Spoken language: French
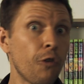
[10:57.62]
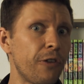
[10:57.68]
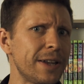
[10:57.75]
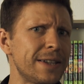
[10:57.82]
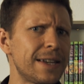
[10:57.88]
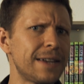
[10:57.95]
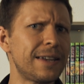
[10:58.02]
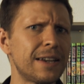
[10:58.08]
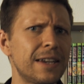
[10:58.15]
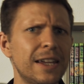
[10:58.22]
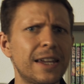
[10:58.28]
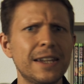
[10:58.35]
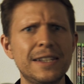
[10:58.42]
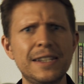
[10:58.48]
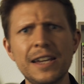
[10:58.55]
fait, cette
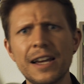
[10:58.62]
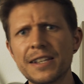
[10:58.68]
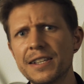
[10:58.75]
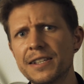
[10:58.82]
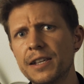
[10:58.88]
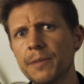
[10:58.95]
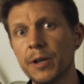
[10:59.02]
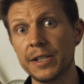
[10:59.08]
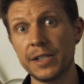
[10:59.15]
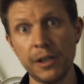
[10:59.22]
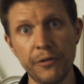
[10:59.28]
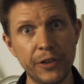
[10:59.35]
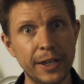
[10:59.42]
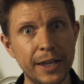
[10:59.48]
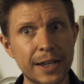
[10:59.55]
technique est si accessible et si
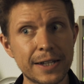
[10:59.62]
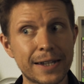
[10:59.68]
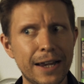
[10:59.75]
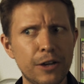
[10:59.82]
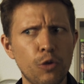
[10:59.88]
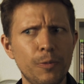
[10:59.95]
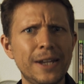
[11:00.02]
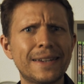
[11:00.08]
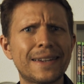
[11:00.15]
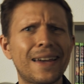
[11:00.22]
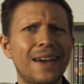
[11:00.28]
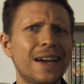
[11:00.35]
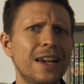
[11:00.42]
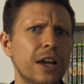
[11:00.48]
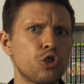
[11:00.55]
efficace qu'elle domine
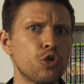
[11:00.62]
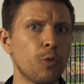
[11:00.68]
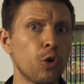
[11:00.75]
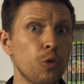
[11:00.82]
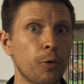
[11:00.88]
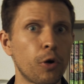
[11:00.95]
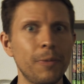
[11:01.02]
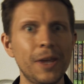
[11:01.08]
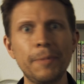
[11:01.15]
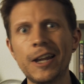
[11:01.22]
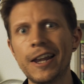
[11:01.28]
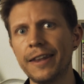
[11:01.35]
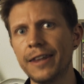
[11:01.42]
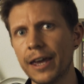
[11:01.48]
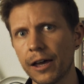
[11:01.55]
très largement le premier
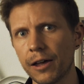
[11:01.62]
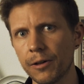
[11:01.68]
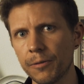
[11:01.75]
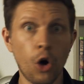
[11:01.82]
millénaire.